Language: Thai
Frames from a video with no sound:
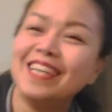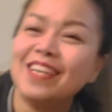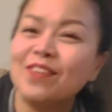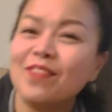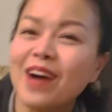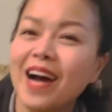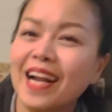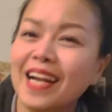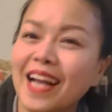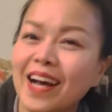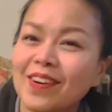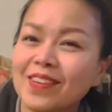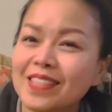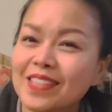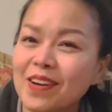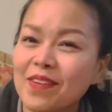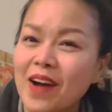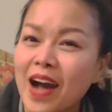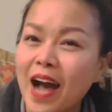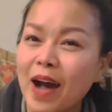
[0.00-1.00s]
ว่าเราจะ
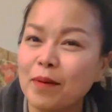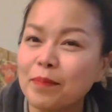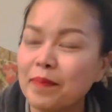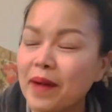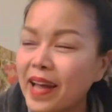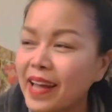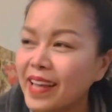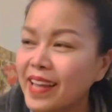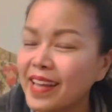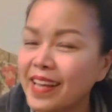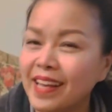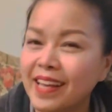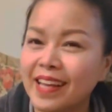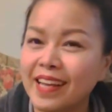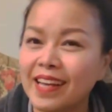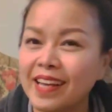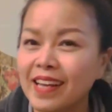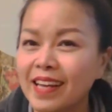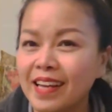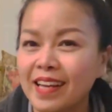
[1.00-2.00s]
พาไป
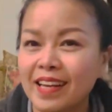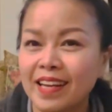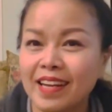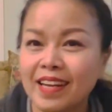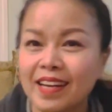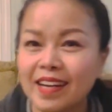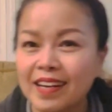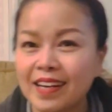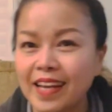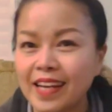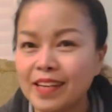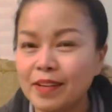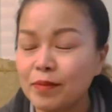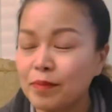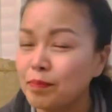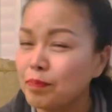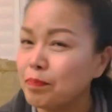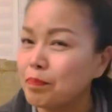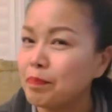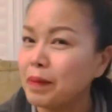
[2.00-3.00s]
เล่น
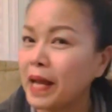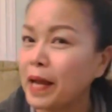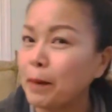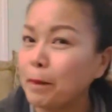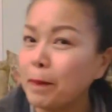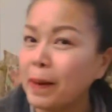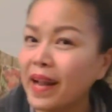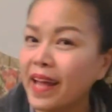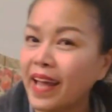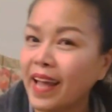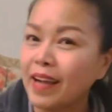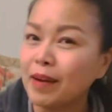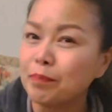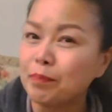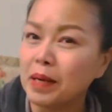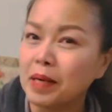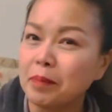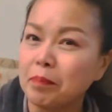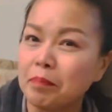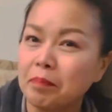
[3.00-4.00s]
แข็งแผลง
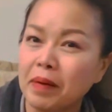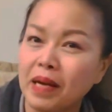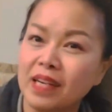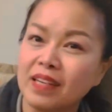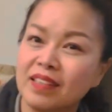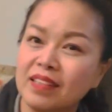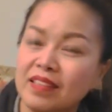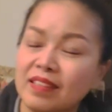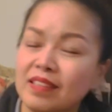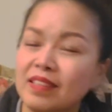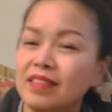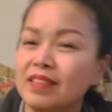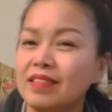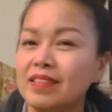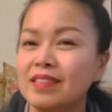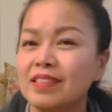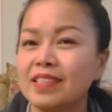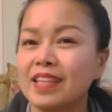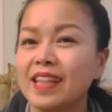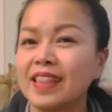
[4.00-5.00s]
เปิ
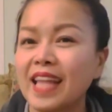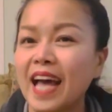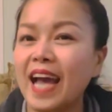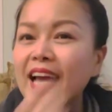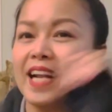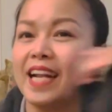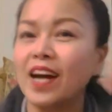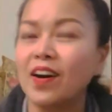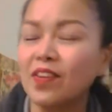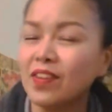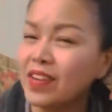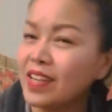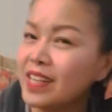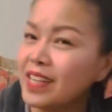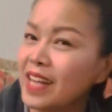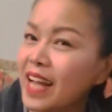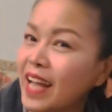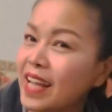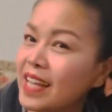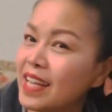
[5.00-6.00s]
ลๆสไตล์เราที่ไห
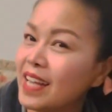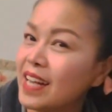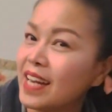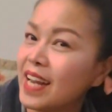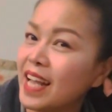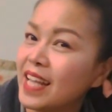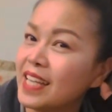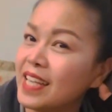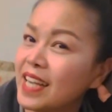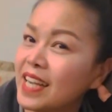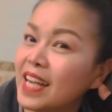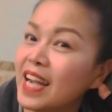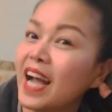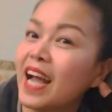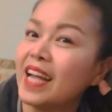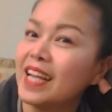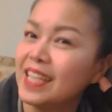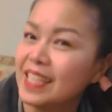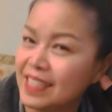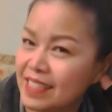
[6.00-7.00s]
นอะไรยังไง
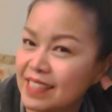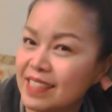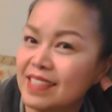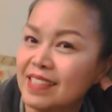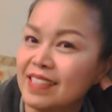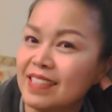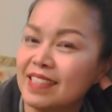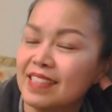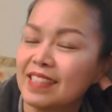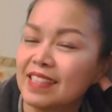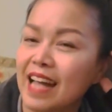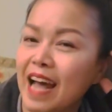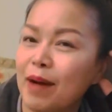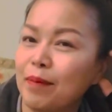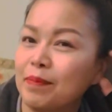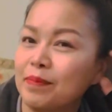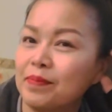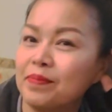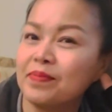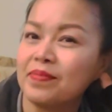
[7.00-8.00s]
อืมตาม
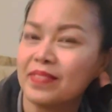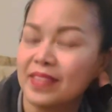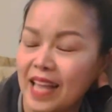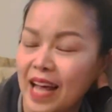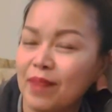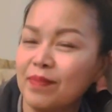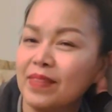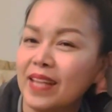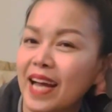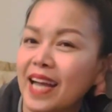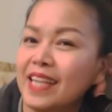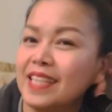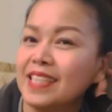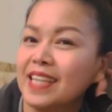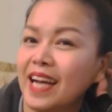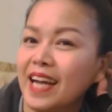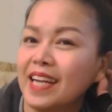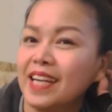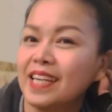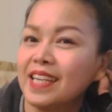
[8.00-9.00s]
ตามได้จ้ะ
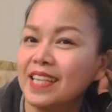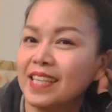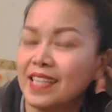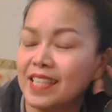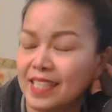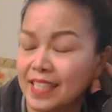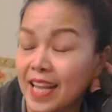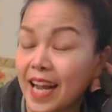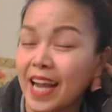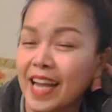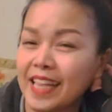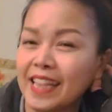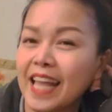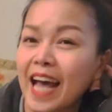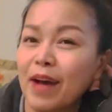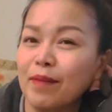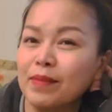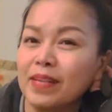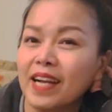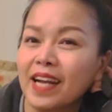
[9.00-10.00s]
อยากให้ตาม
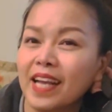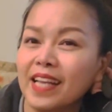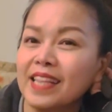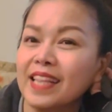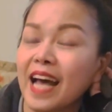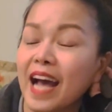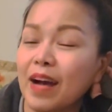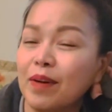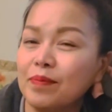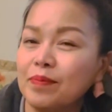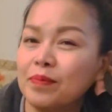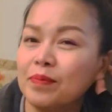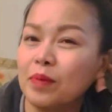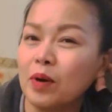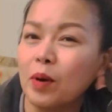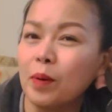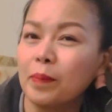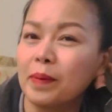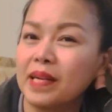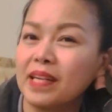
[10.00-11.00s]
อยากให้ตาม เพราะ
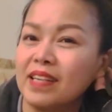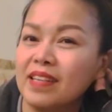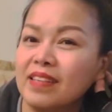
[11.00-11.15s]
มัน